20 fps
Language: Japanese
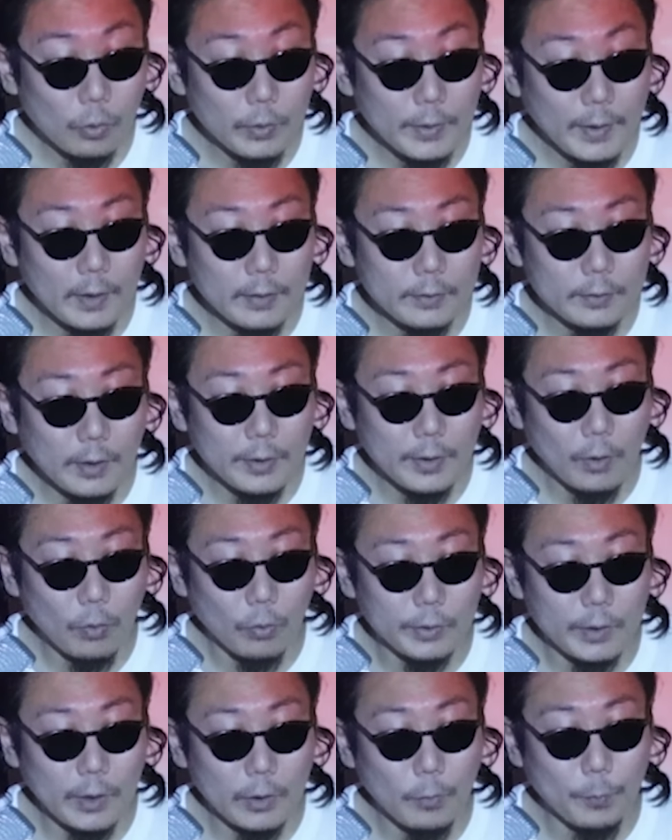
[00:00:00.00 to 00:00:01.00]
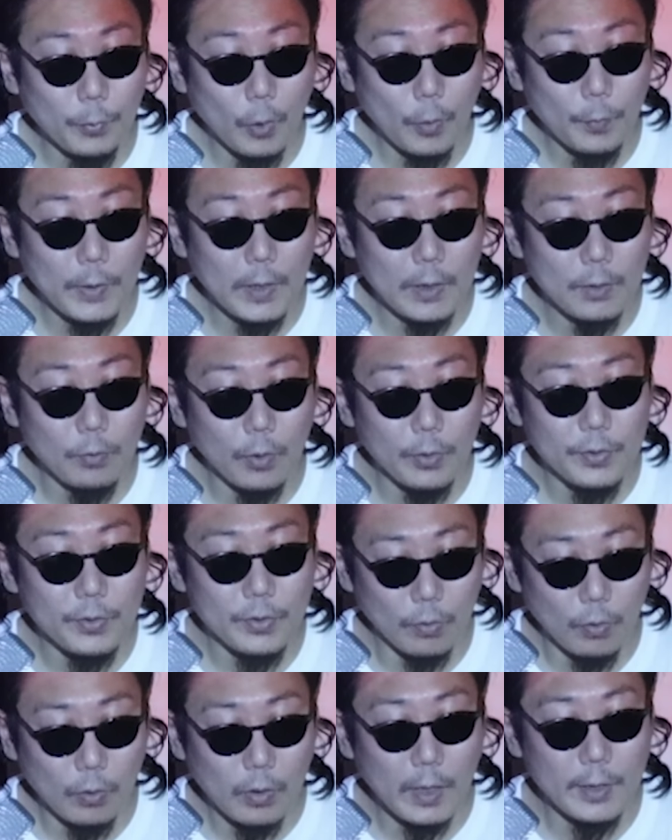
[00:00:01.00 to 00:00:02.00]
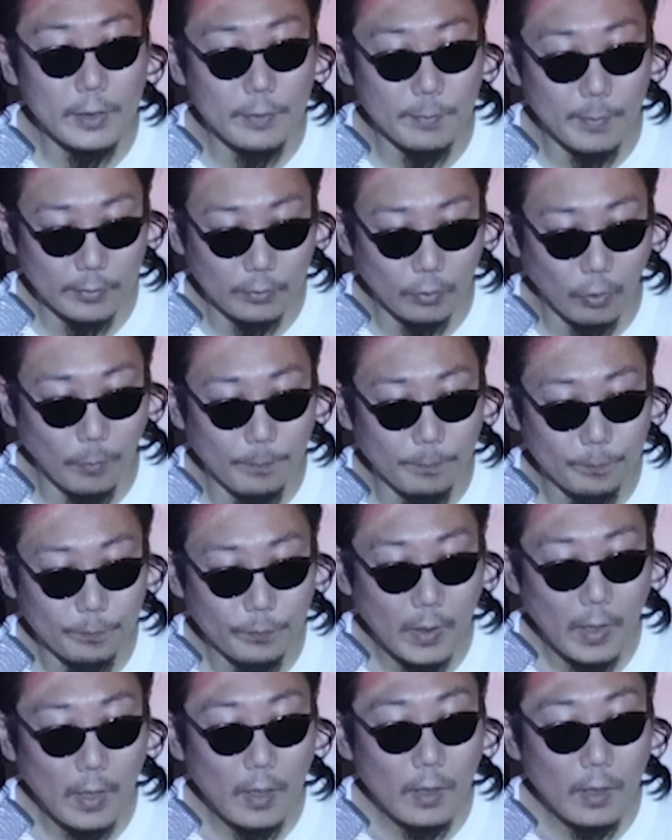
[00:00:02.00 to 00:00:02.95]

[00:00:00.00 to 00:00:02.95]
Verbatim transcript: こで簡単に本音のプロフィールを紹介しますと